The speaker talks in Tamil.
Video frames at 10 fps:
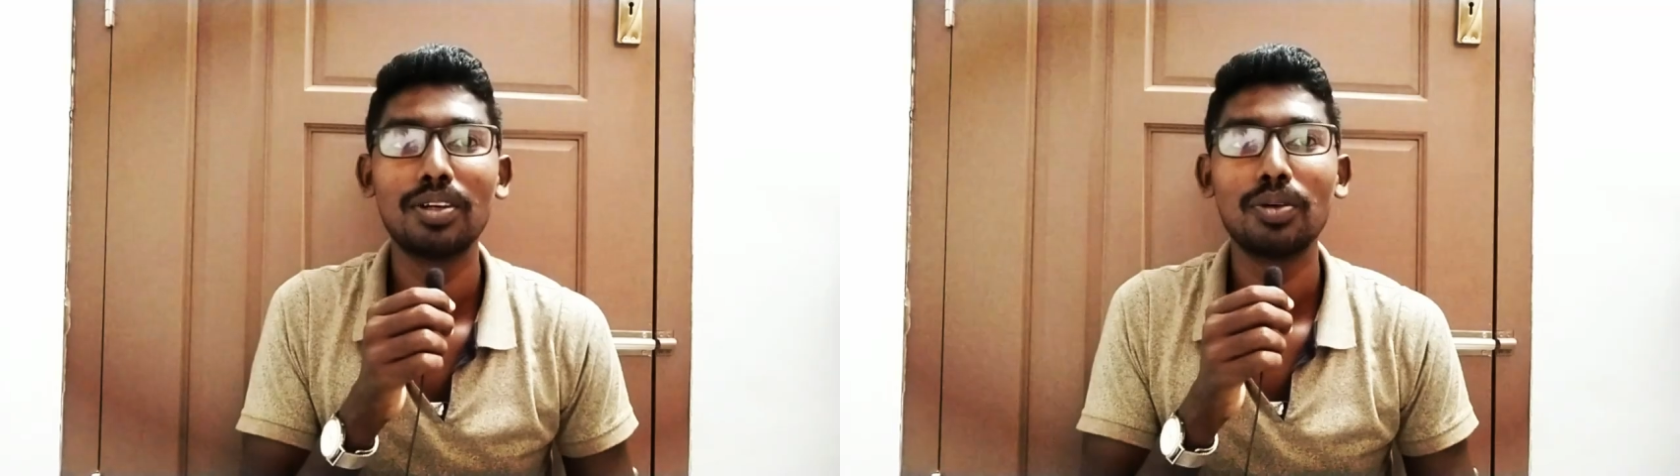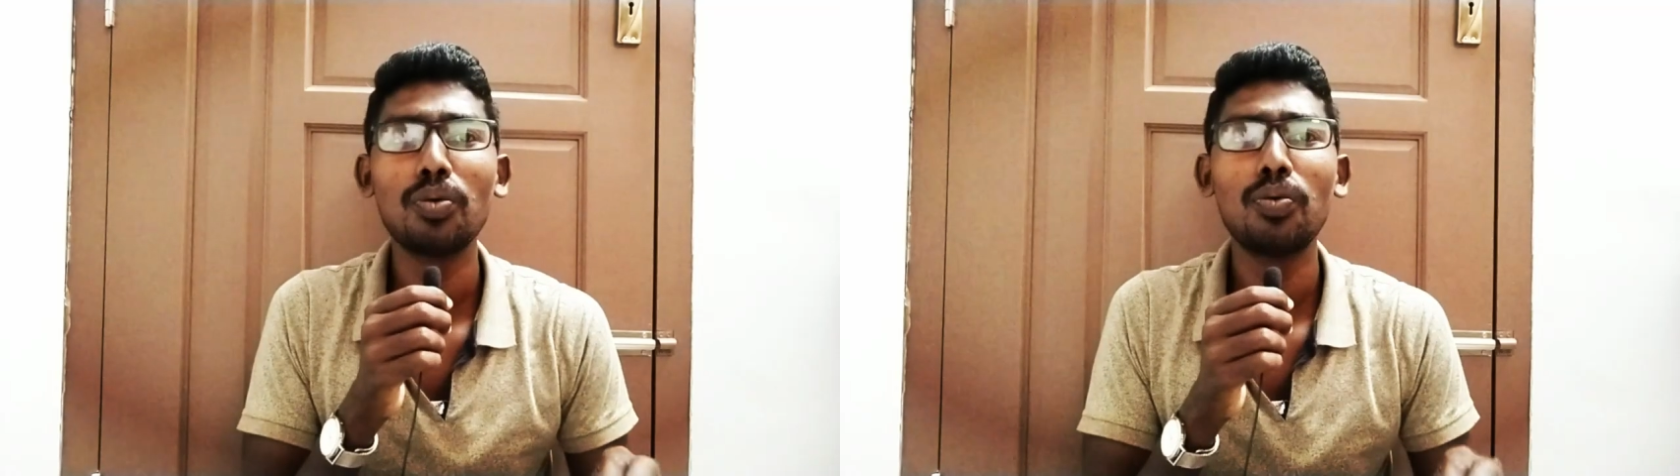
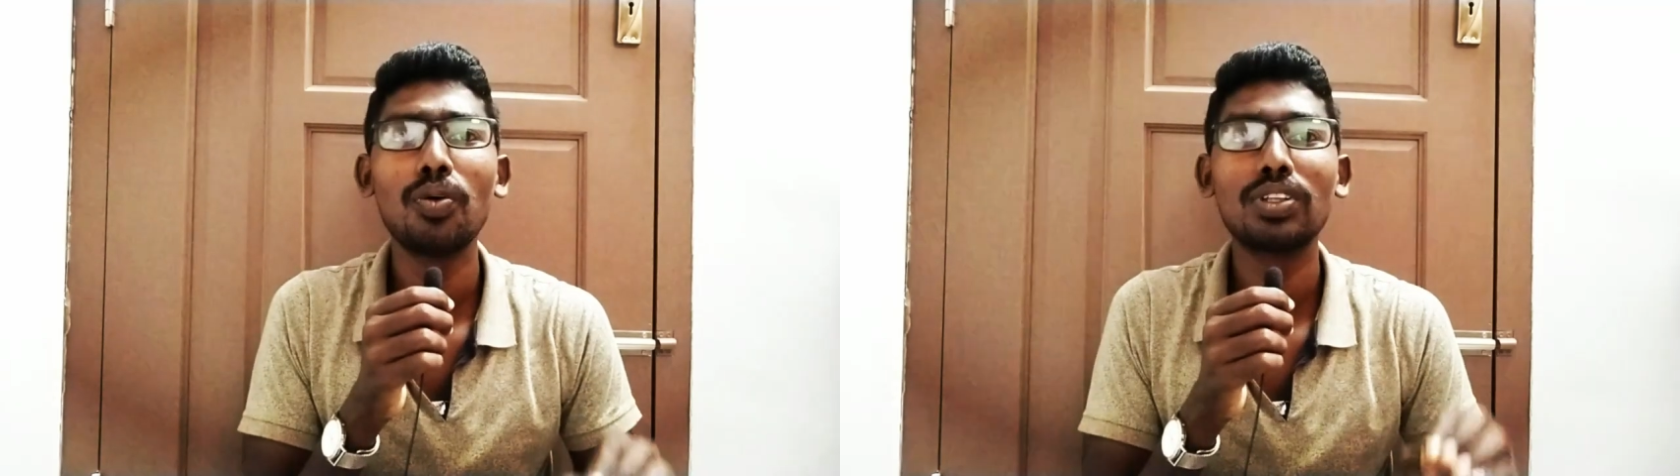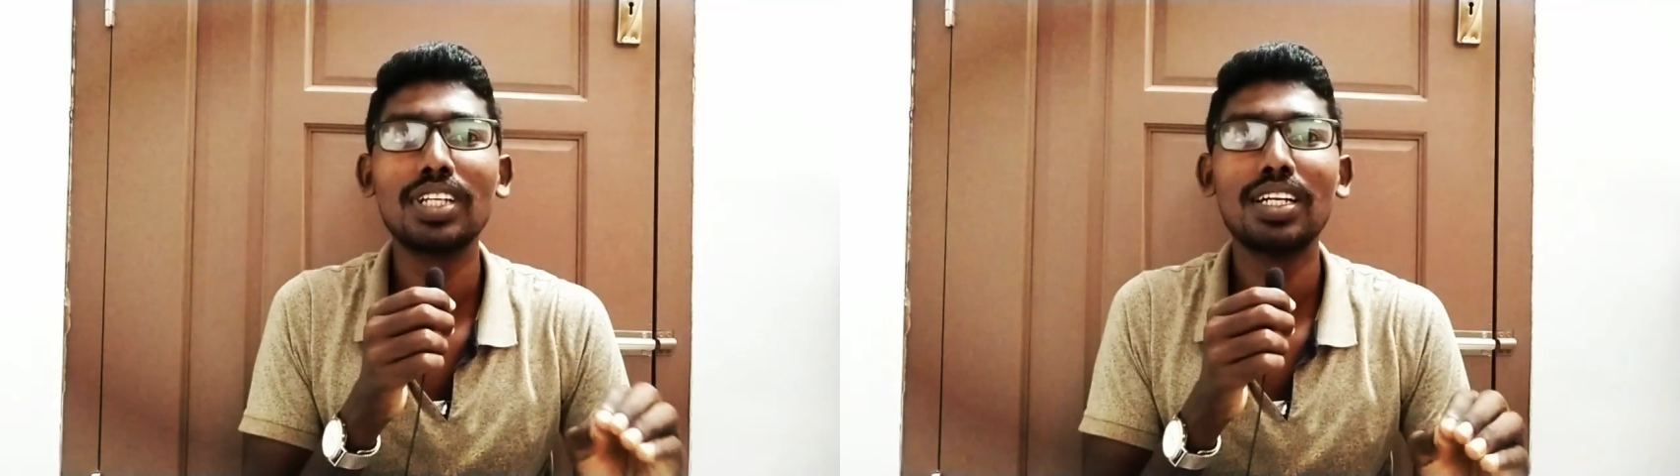குரூப் ஃபோர்
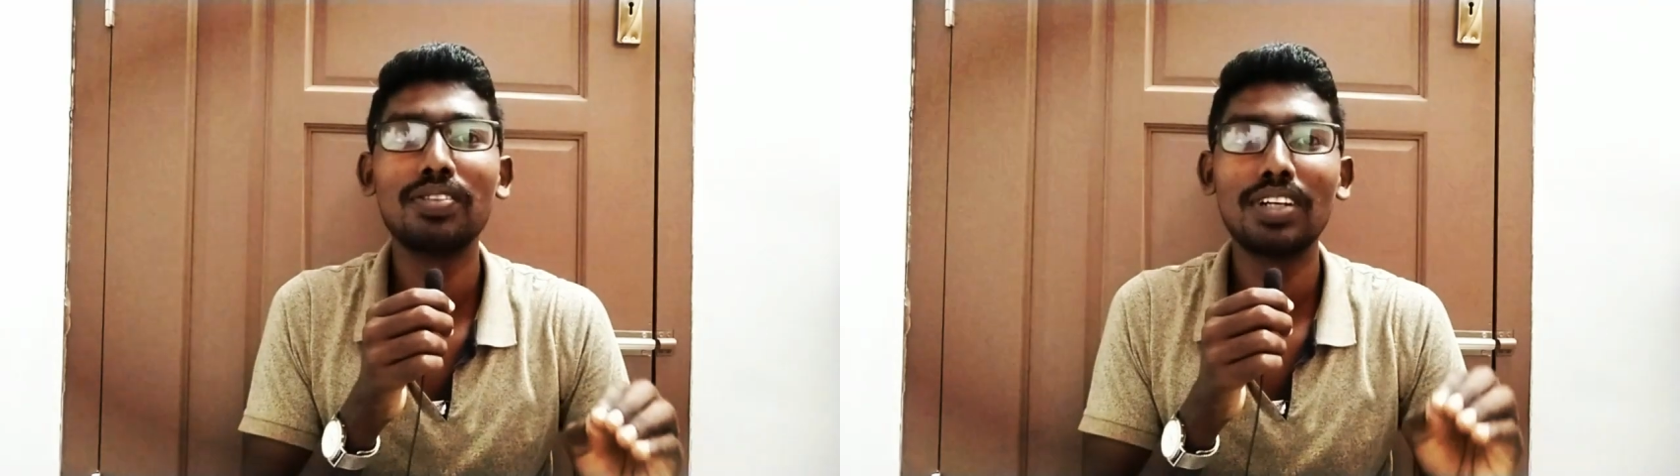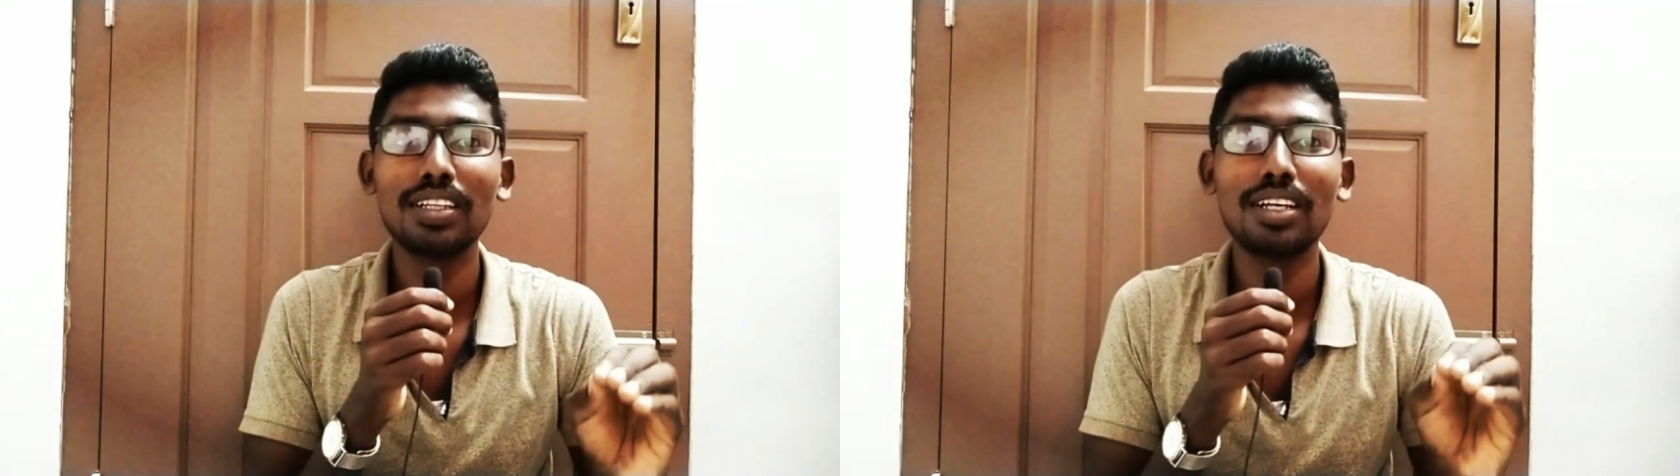ரிசல்ட்
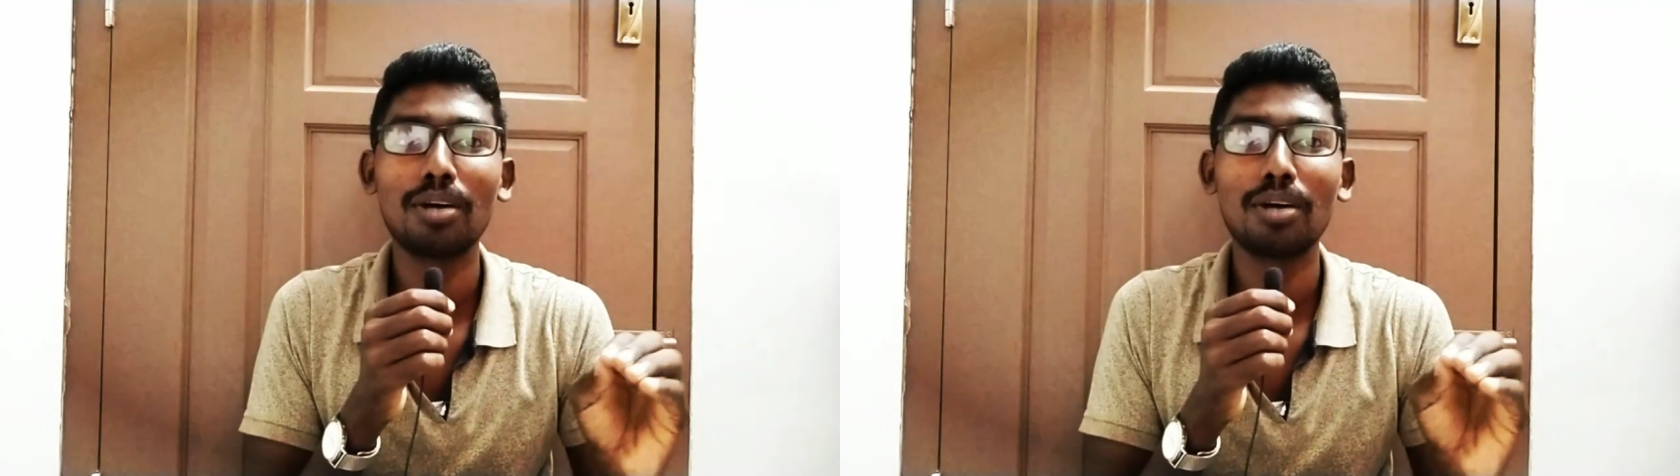விட்டதுக்கு